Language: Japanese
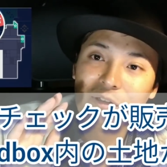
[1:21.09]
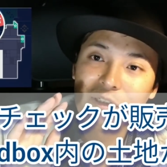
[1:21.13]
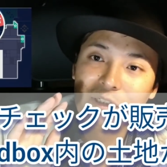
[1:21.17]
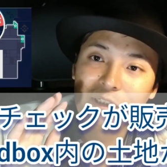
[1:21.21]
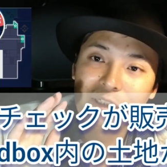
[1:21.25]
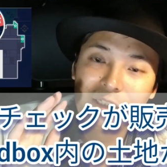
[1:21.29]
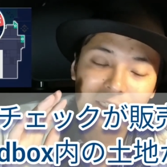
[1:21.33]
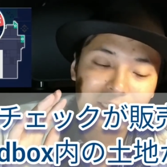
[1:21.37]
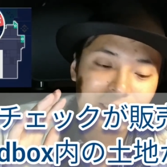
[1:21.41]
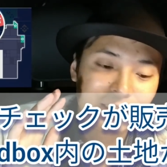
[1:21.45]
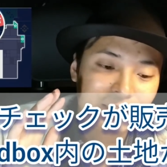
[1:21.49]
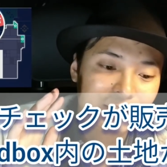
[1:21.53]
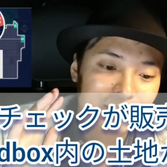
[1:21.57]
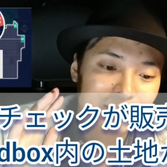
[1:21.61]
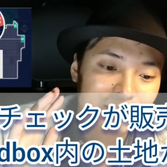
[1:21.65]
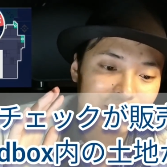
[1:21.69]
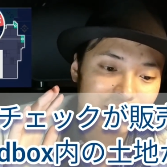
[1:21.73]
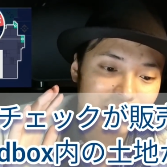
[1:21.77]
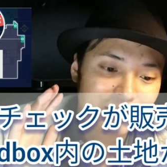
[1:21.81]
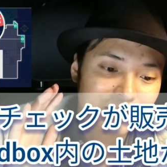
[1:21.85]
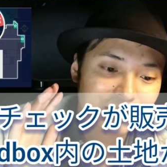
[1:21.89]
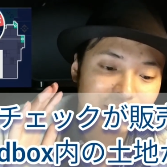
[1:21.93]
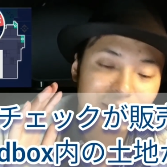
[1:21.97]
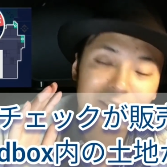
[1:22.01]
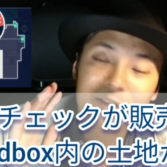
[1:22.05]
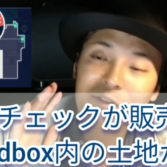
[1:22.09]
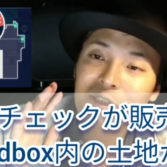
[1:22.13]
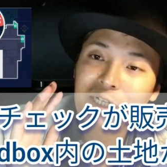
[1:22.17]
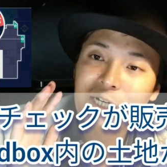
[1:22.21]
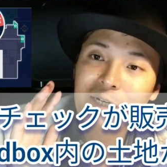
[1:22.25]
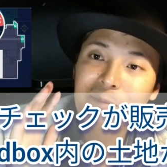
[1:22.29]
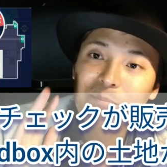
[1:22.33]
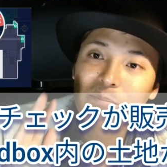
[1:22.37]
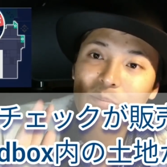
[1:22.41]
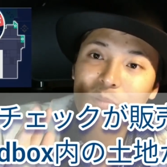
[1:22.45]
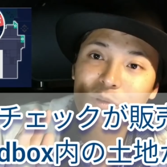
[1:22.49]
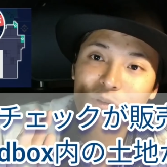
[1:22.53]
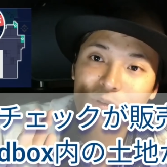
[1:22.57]
えー、たったの
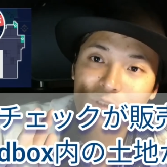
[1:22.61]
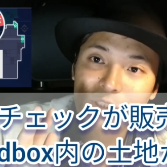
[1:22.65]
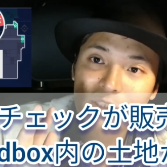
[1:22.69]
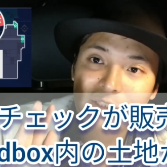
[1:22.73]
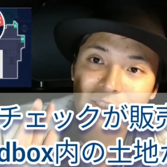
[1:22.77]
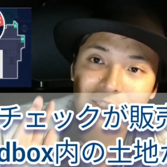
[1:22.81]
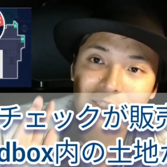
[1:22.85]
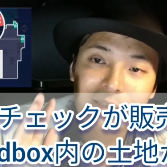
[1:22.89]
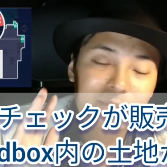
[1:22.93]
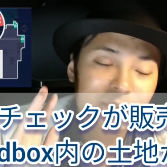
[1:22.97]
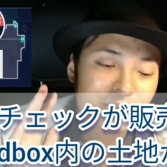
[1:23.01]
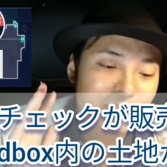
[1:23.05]
8分で全部